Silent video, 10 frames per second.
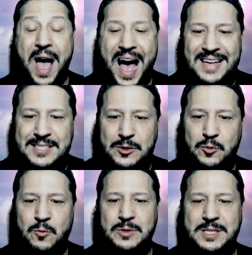
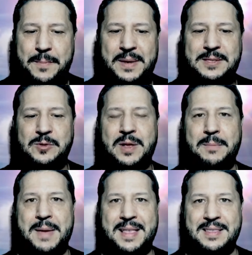assunse
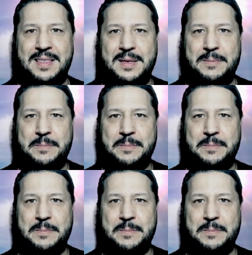personalmente.